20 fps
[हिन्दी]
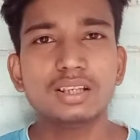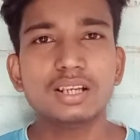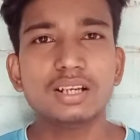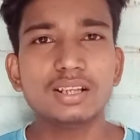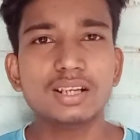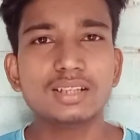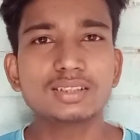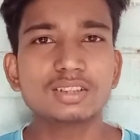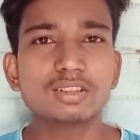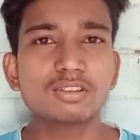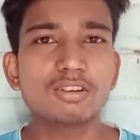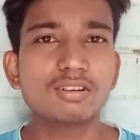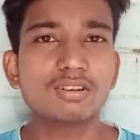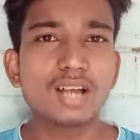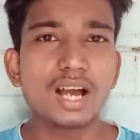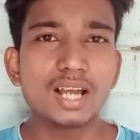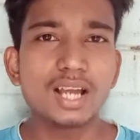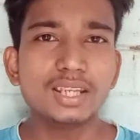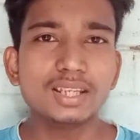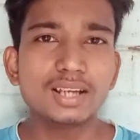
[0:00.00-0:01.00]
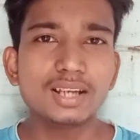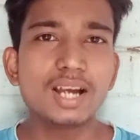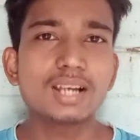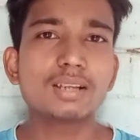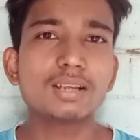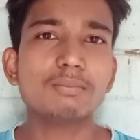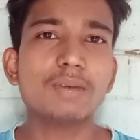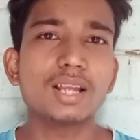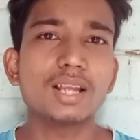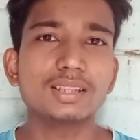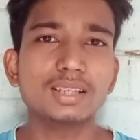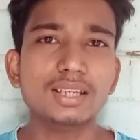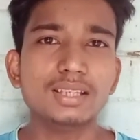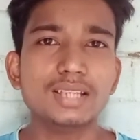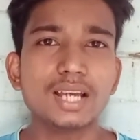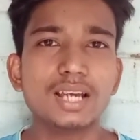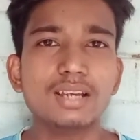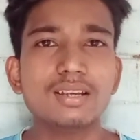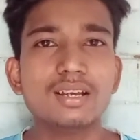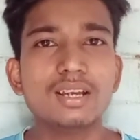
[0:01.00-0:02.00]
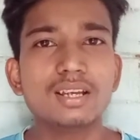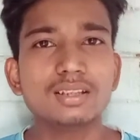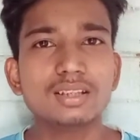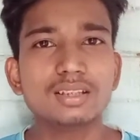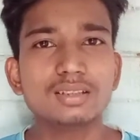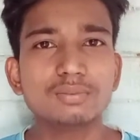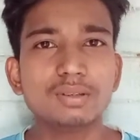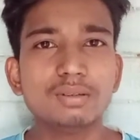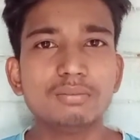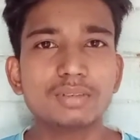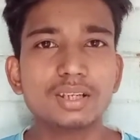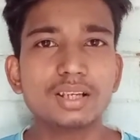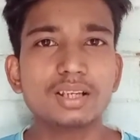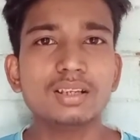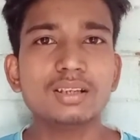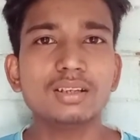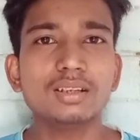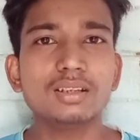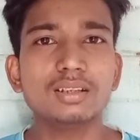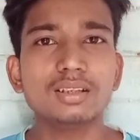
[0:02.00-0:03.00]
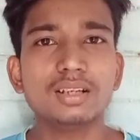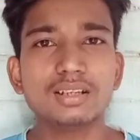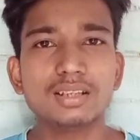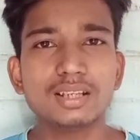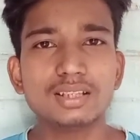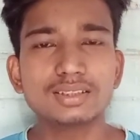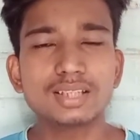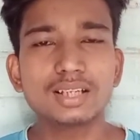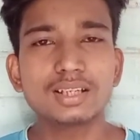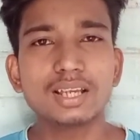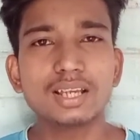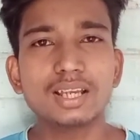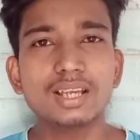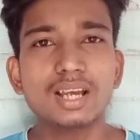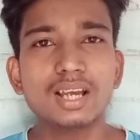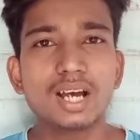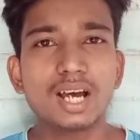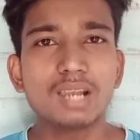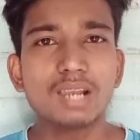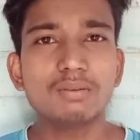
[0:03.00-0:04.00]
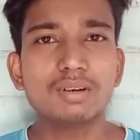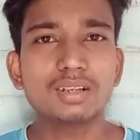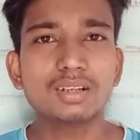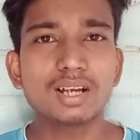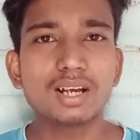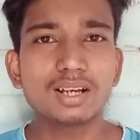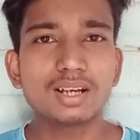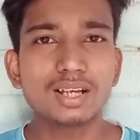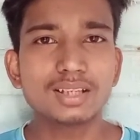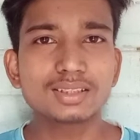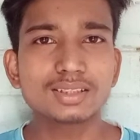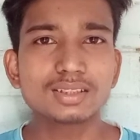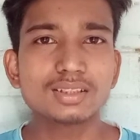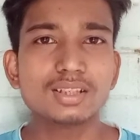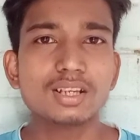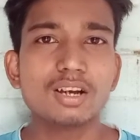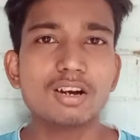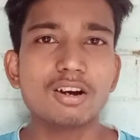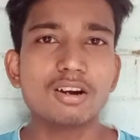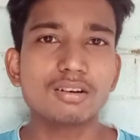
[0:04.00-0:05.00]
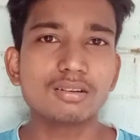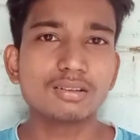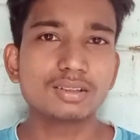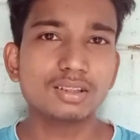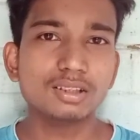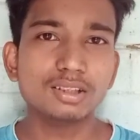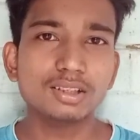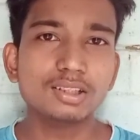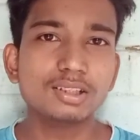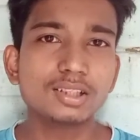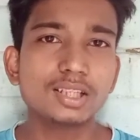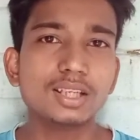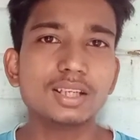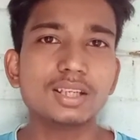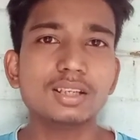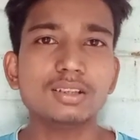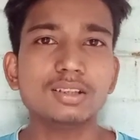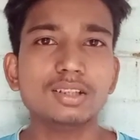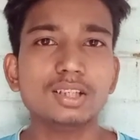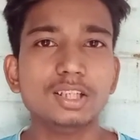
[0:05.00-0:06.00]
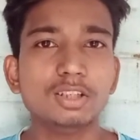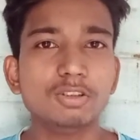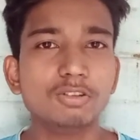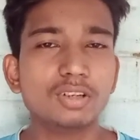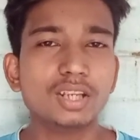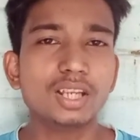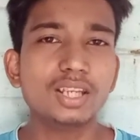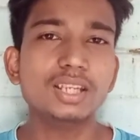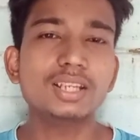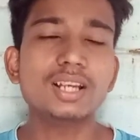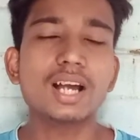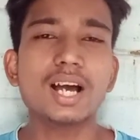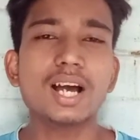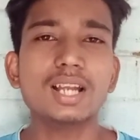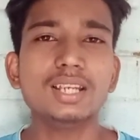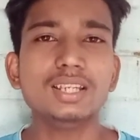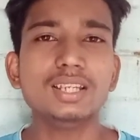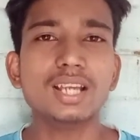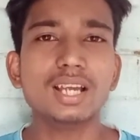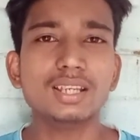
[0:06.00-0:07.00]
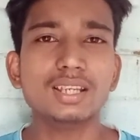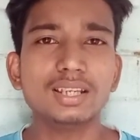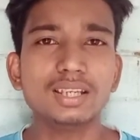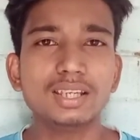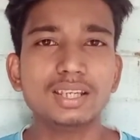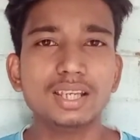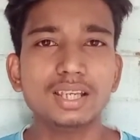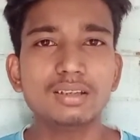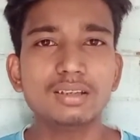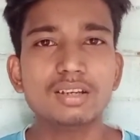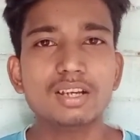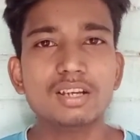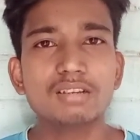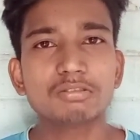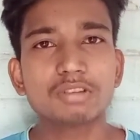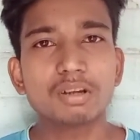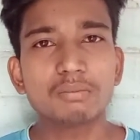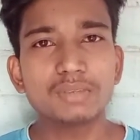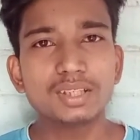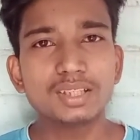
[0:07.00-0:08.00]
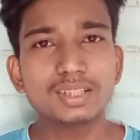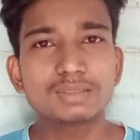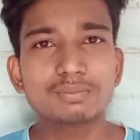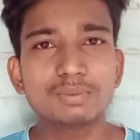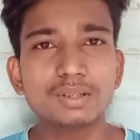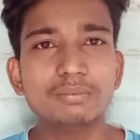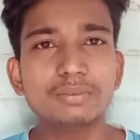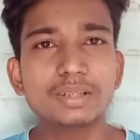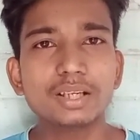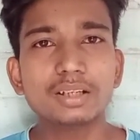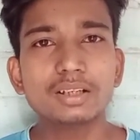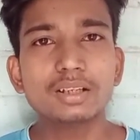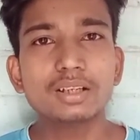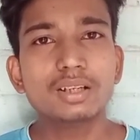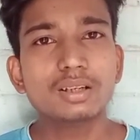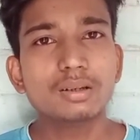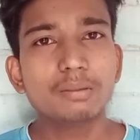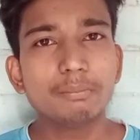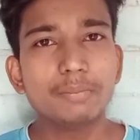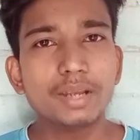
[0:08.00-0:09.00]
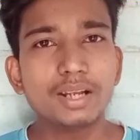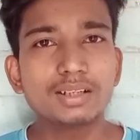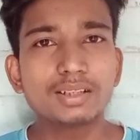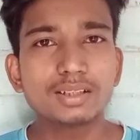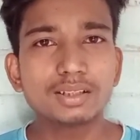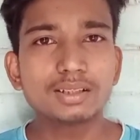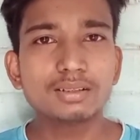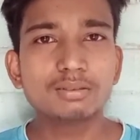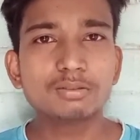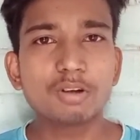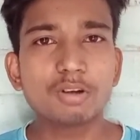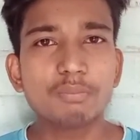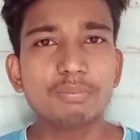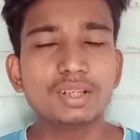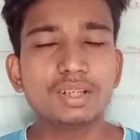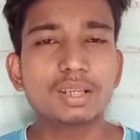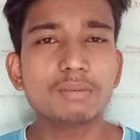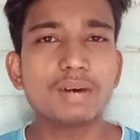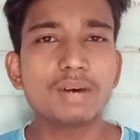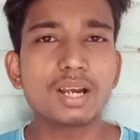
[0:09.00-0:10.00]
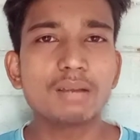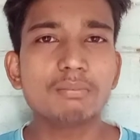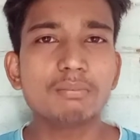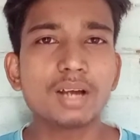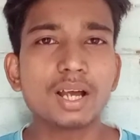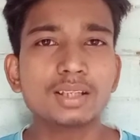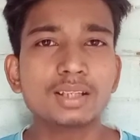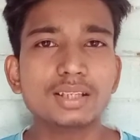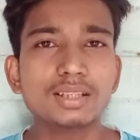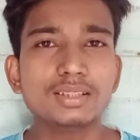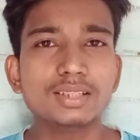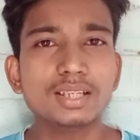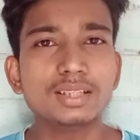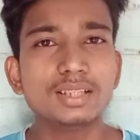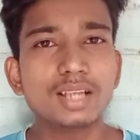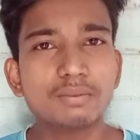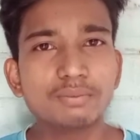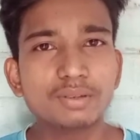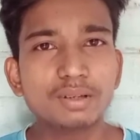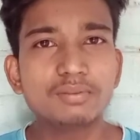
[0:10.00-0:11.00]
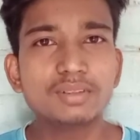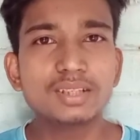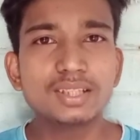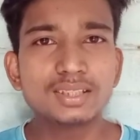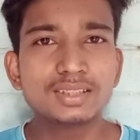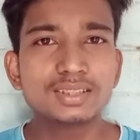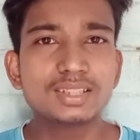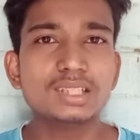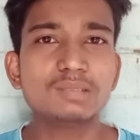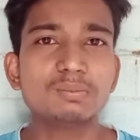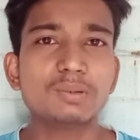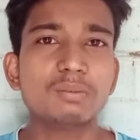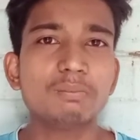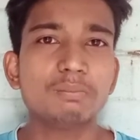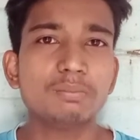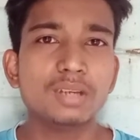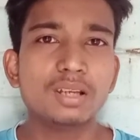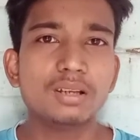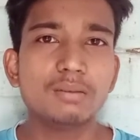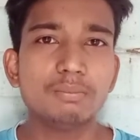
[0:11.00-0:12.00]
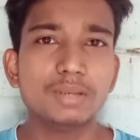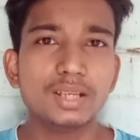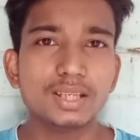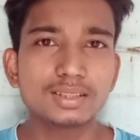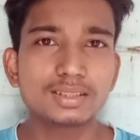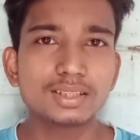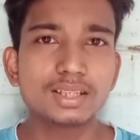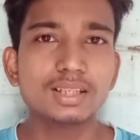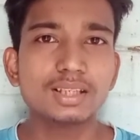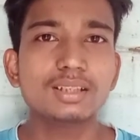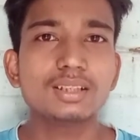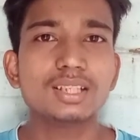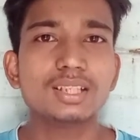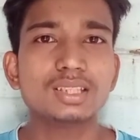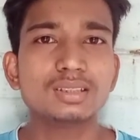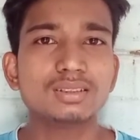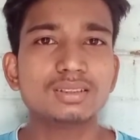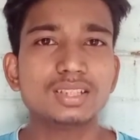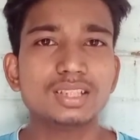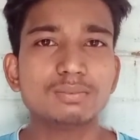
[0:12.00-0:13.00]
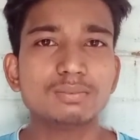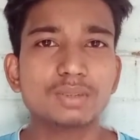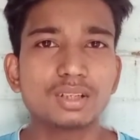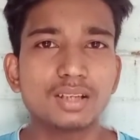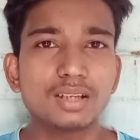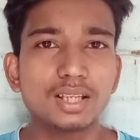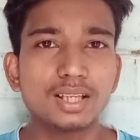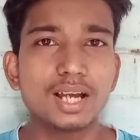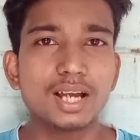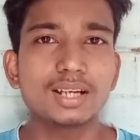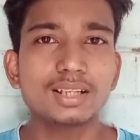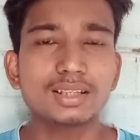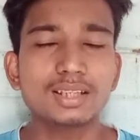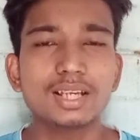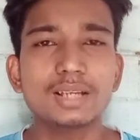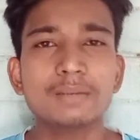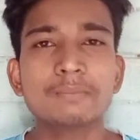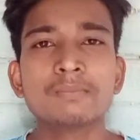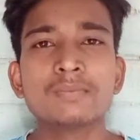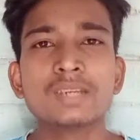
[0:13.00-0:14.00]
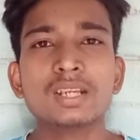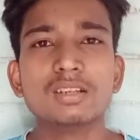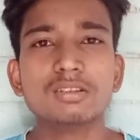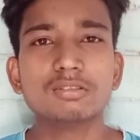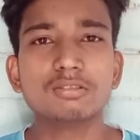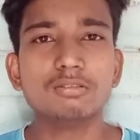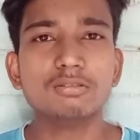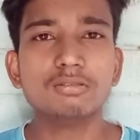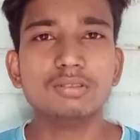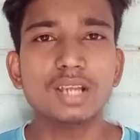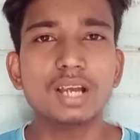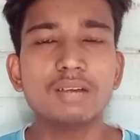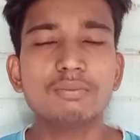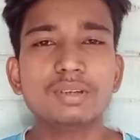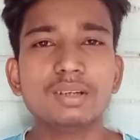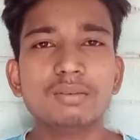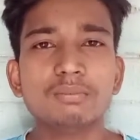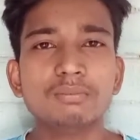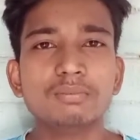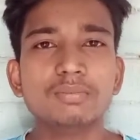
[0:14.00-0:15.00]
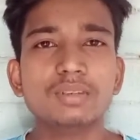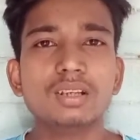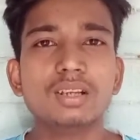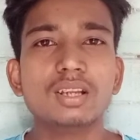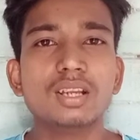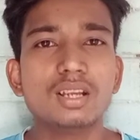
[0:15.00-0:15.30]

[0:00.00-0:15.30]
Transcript: निर्देशक और कहानीकार की बात की जाए तो इस फिल्म के निर्देशक है अल्बर्ट हगस और उनके इन्होंने ही कहानी या लिखी है तो इस फिल्म के मेन टॉपिक के बारे में बात की जाए यह फिल्म किस चीज़ पर बेस है किस चीज़ पर आधारित है तो यह फिल्म